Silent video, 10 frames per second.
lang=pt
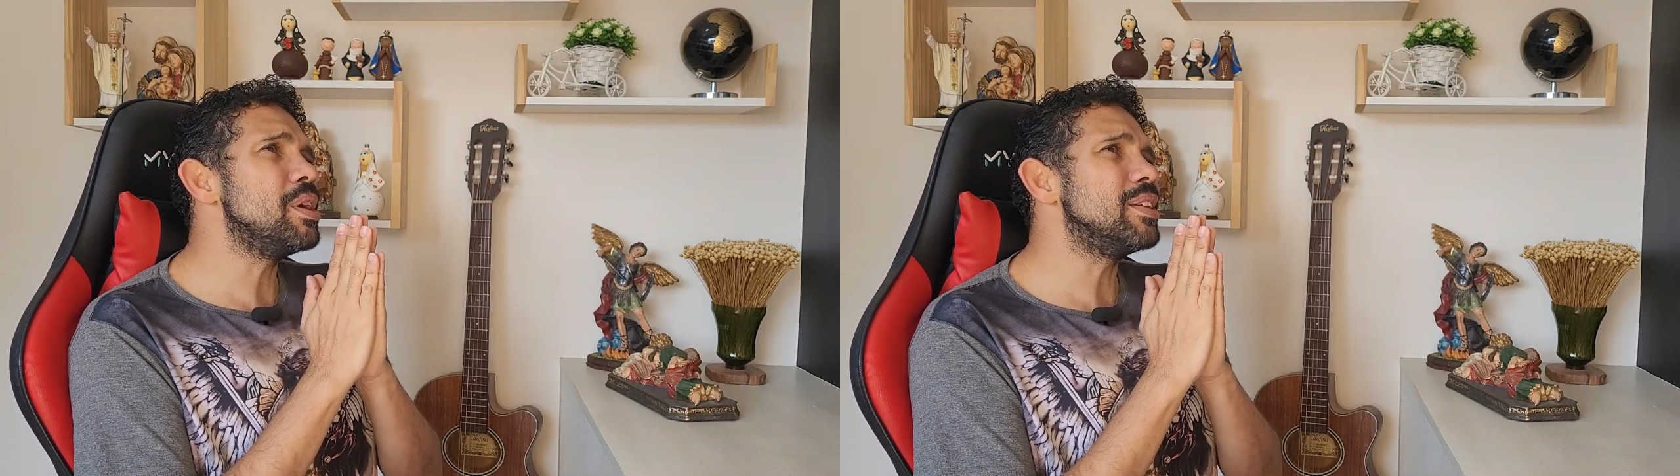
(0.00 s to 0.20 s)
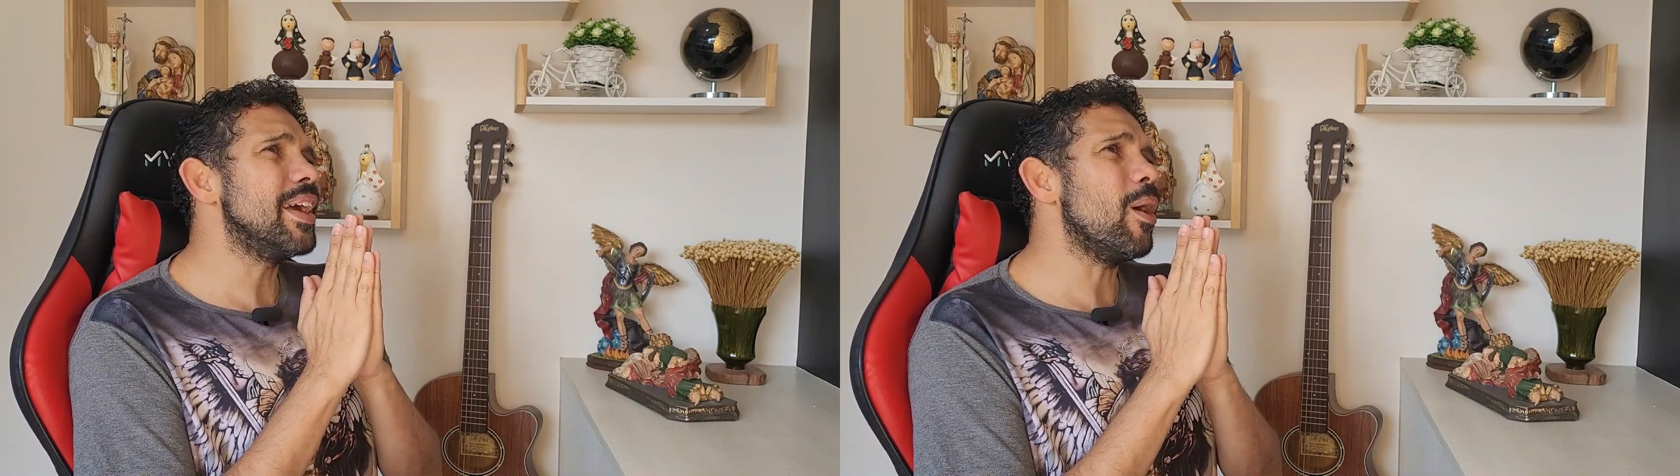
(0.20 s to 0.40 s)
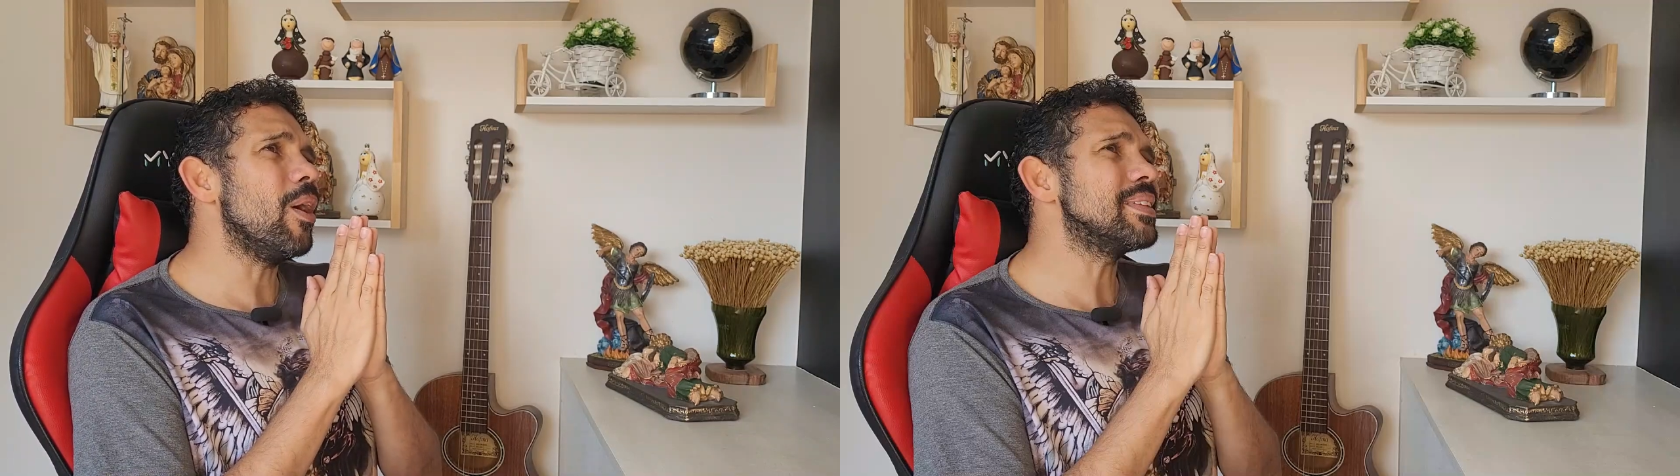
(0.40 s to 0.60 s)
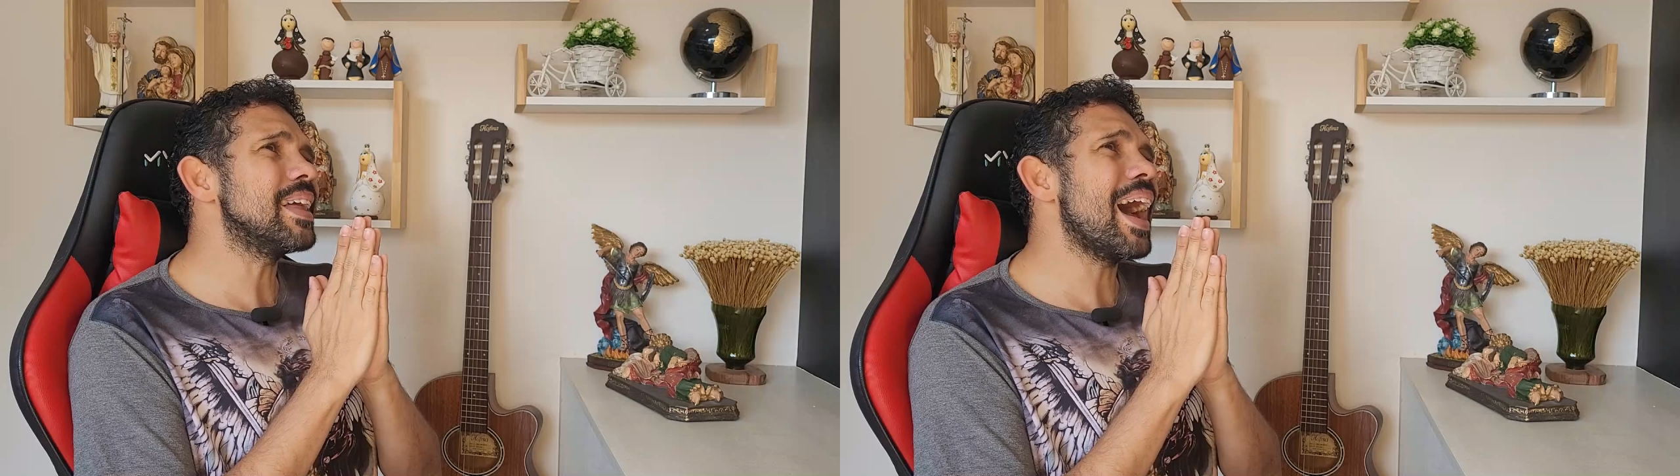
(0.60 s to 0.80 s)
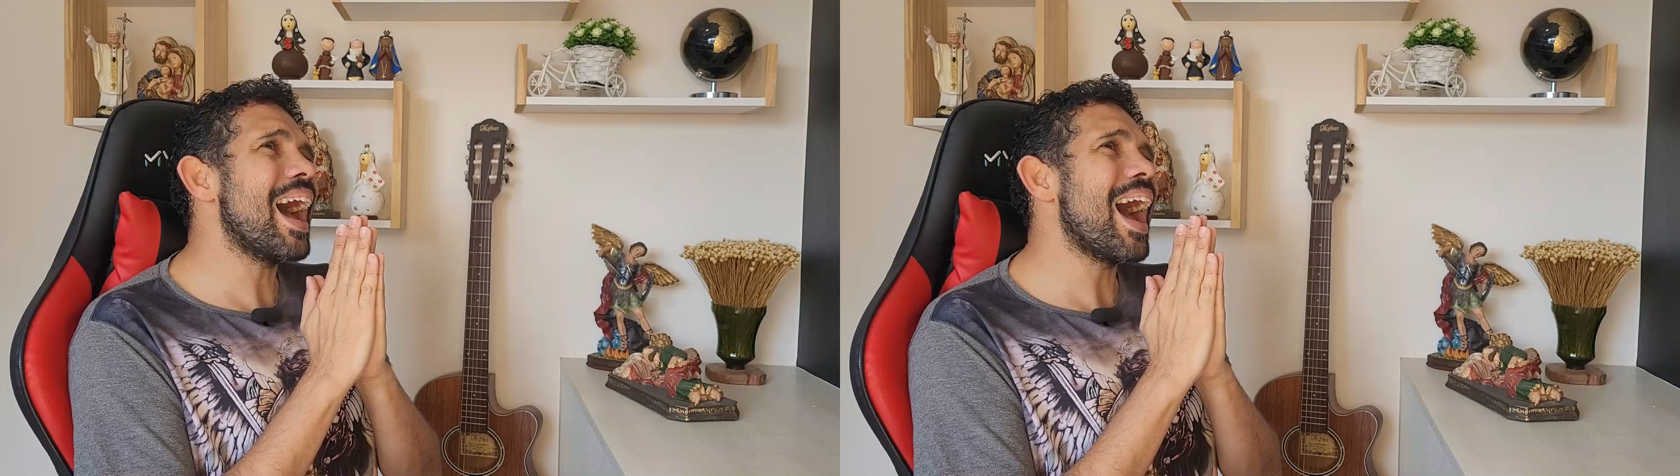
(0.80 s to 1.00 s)
me
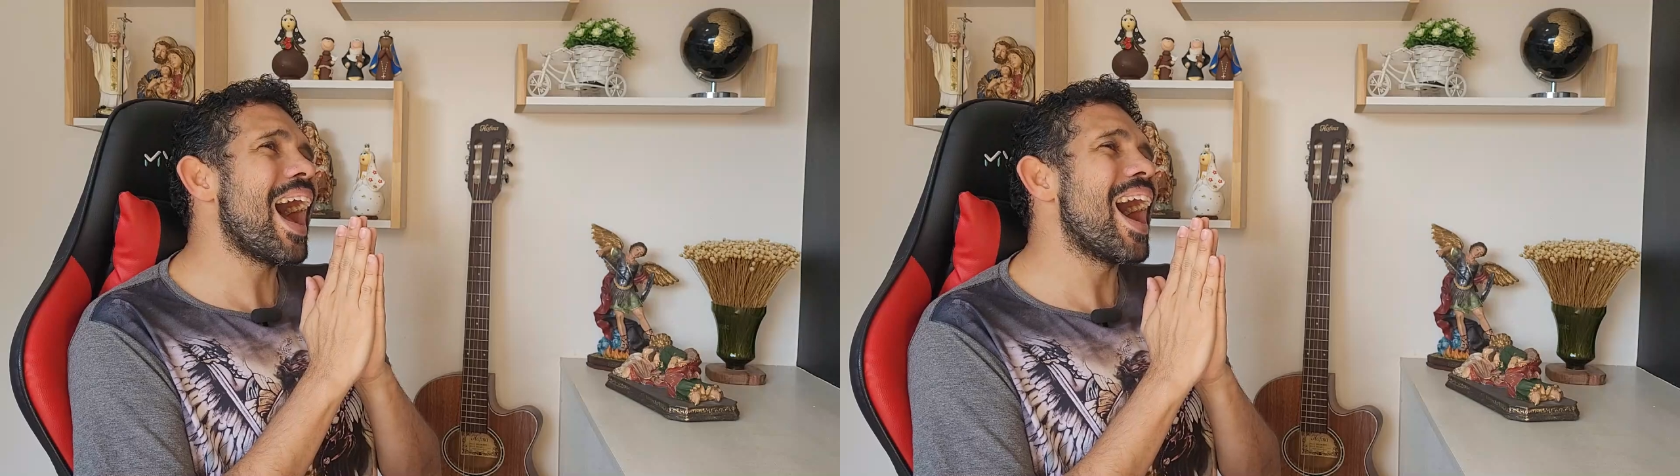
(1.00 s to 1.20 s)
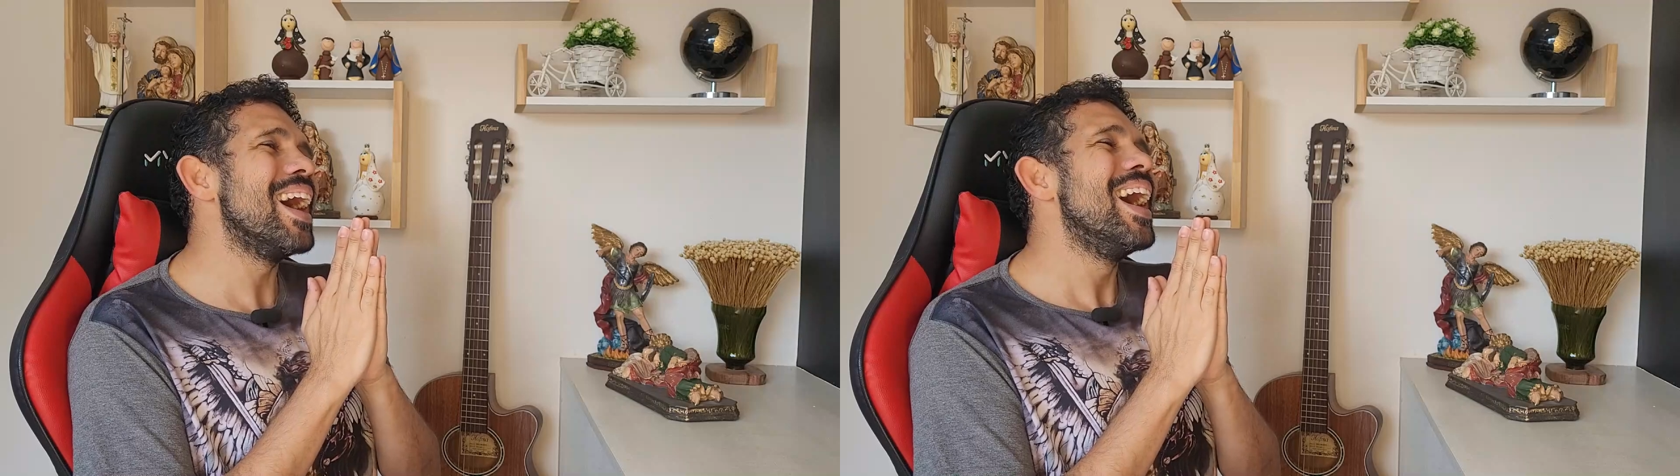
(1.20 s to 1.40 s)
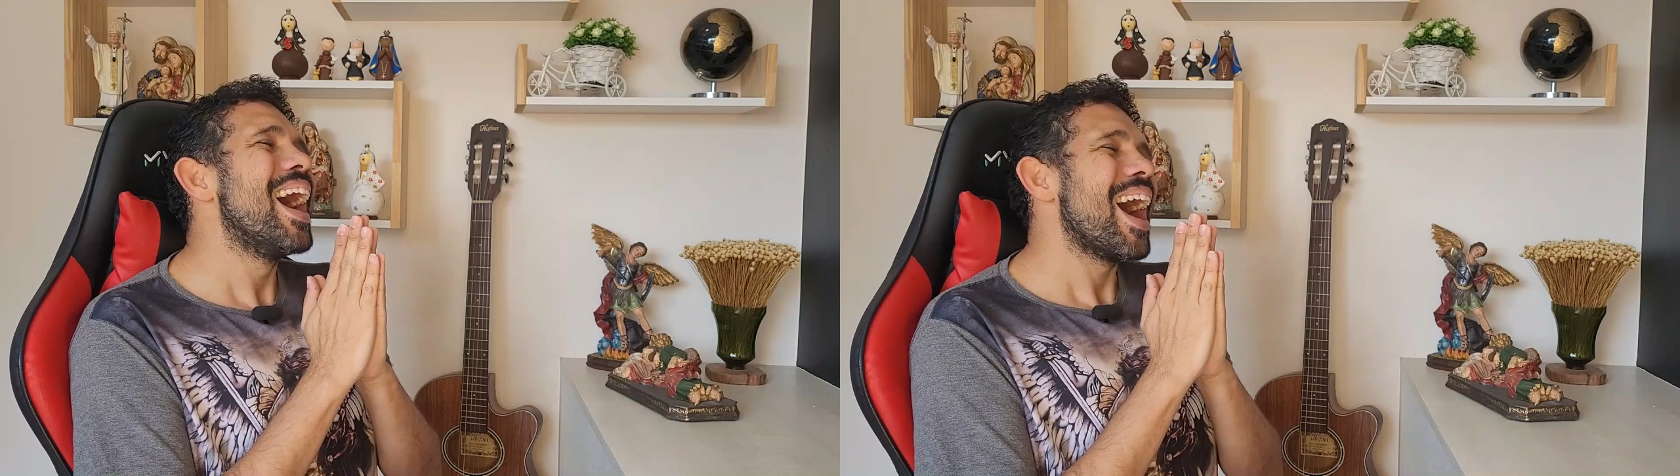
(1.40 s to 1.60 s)
derrotar.